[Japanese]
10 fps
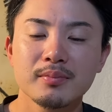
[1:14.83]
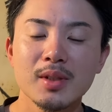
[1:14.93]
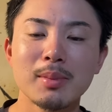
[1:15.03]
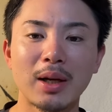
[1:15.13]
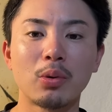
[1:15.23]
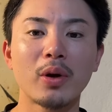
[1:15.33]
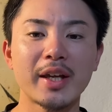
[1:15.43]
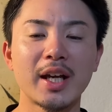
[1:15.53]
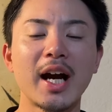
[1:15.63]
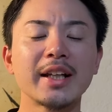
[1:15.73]
まあ攻
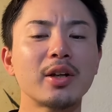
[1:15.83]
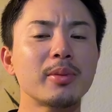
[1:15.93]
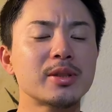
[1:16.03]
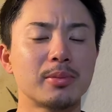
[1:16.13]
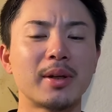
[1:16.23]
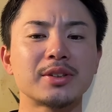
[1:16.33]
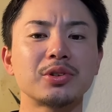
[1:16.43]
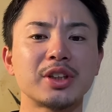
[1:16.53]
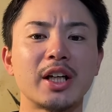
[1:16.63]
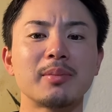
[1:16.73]
撃、相手のミスもまあ少
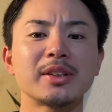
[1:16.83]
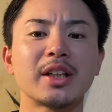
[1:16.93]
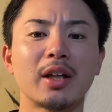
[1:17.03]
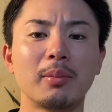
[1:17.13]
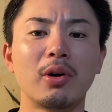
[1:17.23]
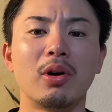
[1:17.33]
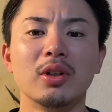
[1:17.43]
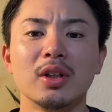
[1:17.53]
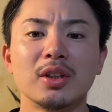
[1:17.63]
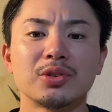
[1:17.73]
しありましたけども、
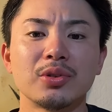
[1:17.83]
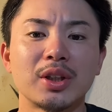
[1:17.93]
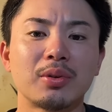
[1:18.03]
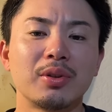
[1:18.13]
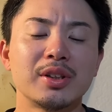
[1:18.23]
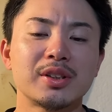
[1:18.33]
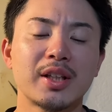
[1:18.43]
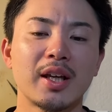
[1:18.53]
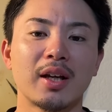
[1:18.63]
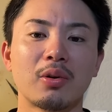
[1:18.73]
そういったところにつ
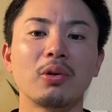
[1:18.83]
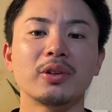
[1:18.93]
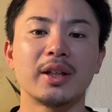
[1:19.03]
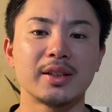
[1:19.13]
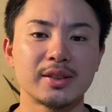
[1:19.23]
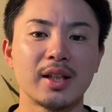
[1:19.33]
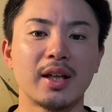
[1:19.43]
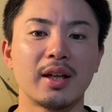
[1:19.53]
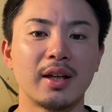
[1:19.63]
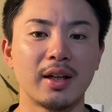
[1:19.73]
け込んでです
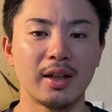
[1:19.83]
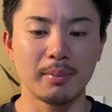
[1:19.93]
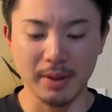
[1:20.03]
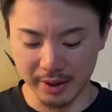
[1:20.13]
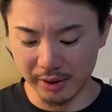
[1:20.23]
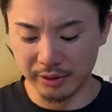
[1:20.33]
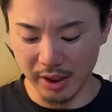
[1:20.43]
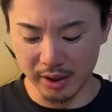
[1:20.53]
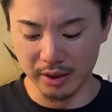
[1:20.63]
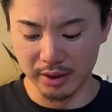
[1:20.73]
ね、えー、まあ逆
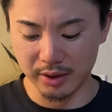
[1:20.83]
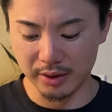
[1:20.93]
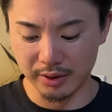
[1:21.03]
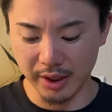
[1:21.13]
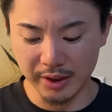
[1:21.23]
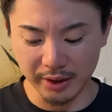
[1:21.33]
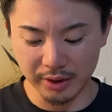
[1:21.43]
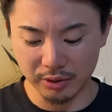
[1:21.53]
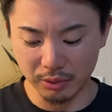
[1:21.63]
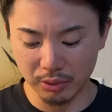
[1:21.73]
転、うん、できたっ
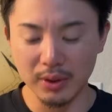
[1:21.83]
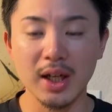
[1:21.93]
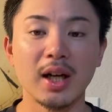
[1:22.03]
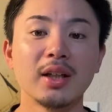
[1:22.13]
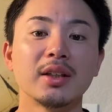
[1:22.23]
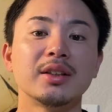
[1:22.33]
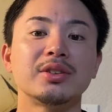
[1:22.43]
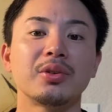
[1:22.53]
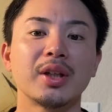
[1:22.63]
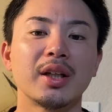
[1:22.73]
ていうところは非
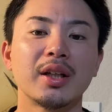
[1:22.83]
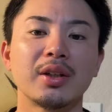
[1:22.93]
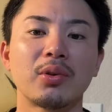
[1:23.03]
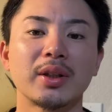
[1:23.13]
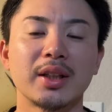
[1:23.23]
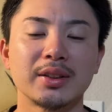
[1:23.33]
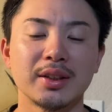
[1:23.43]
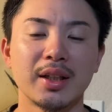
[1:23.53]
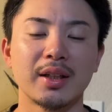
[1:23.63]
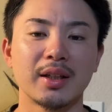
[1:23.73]
常に良かったん
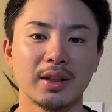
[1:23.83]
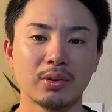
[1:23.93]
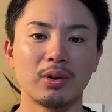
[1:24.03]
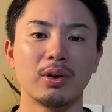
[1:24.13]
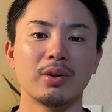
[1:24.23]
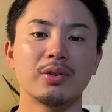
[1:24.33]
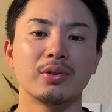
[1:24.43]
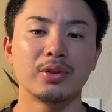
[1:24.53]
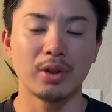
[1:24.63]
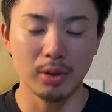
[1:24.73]
じゃないかなという
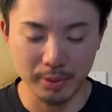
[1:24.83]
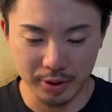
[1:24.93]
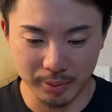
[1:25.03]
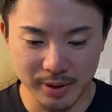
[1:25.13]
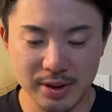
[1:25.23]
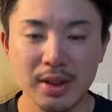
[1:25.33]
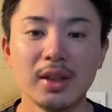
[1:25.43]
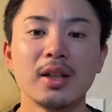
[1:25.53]
ふうに思っております。